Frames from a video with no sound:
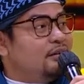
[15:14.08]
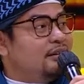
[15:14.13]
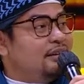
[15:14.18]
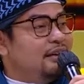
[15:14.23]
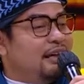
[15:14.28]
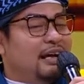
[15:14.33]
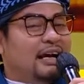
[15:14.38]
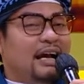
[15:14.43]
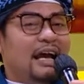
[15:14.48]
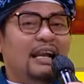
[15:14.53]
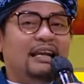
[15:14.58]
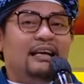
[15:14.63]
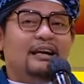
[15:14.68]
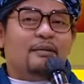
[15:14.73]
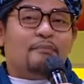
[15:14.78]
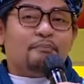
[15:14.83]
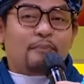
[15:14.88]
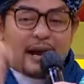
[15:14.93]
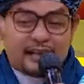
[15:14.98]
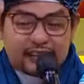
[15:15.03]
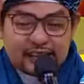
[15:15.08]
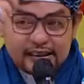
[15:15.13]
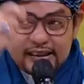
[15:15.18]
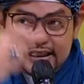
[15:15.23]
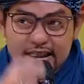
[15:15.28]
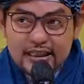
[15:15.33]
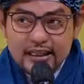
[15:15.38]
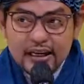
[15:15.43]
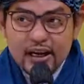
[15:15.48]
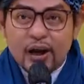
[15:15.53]
iya kan
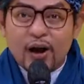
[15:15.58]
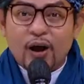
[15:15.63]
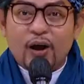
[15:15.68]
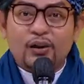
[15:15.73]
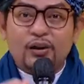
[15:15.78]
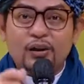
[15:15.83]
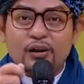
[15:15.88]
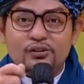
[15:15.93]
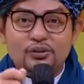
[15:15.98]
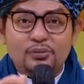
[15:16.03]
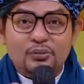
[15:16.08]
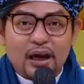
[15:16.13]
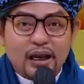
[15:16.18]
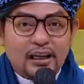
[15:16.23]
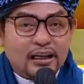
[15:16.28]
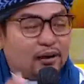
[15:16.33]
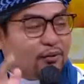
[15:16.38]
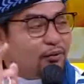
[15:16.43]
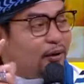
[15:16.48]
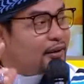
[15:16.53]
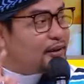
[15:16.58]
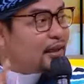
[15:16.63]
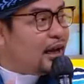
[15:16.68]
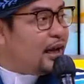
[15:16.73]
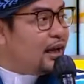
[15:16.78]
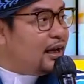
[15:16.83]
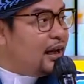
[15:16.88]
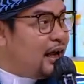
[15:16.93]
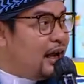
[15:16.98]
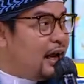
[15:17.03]
pasti Allah Subhanahu Wa
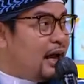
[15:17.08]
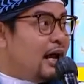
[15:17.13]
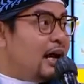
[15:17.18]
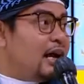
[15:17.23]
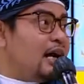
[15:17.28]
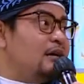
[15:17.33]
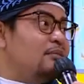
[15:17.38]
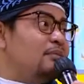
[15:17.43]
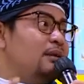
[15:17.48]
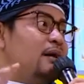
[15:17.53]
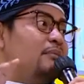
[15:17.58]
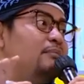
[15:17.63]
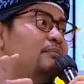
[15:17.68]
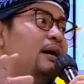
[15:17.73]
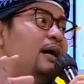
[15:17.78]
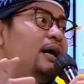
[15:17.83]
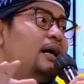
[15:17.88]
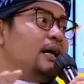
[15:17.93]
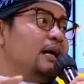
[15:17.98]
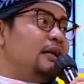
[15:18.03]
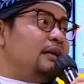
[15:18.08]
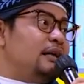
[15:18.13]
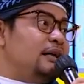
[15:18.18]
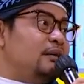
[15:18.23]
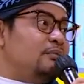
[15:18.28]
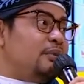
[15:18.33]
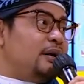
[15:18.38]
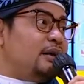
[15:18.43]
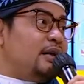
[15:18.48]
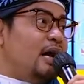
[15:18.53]
Taala hmm. akan menambahkan
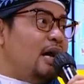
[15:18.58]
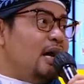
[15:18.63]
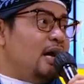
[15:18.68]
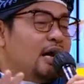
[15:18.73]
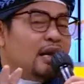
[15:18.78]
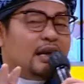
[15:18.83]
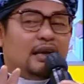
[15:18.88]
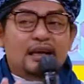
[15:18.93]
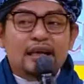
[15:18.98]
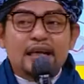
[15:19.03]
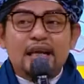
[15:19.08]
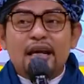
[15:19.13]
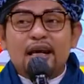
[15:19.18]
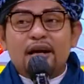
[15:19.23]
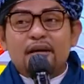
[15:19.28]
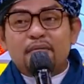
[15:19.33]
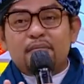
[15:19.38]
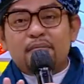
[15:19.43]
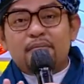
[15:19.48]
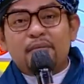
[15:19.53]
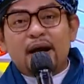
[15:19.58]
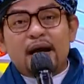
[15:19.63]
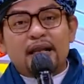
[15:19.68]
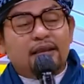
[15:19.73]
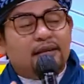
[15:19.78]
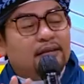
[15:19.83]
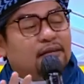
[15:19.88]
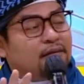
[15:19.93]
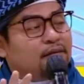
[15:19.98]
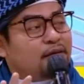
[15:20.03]
daripada nikmat
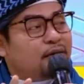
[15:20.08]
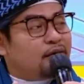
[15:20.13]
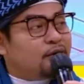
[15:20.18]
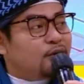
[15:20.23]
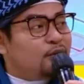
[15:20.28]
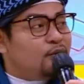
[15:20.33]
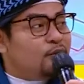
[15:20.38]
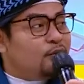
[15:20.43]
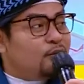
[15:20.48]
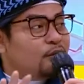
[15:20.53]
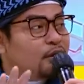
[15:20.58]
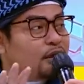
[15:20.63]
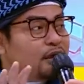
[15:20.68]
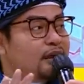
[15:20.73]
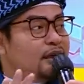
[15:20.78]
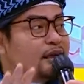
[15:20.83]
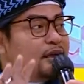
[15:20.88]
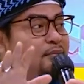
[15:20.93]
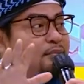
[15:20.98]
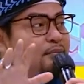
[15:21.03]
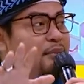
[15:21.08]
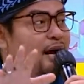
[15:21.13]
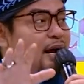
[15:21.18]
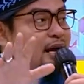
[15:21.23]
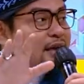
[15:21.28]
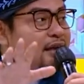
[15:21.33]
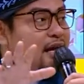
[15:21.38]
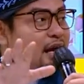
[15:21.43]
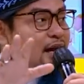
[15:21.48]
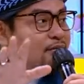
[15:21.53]
ku
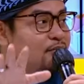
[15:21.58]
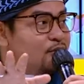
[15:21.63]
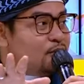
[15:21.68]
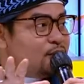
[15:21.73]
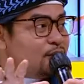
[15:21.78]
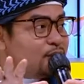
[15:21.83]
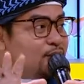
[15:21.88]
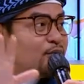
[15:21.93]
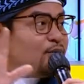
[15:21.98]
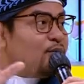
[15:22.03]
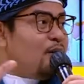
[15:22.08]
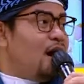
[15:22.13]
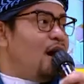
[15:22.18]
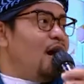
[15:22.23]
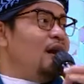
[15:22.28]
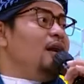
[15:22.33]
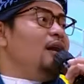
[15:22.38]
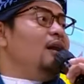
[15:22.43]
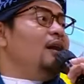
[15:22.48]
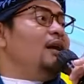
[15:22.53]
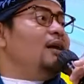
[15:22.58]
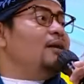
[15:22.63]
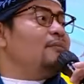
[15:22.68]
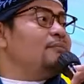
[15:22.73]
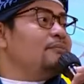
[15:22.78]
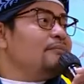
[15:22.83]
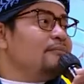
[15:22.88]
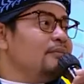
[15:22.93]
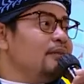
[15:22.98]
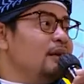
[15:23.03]
kepadamu. Subhanallah.
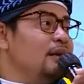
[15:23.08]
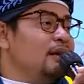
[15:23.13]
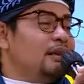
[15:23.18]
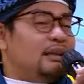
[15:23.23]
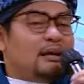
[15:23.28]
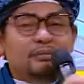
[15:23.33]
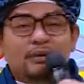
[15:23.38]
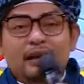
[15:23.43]
Tapi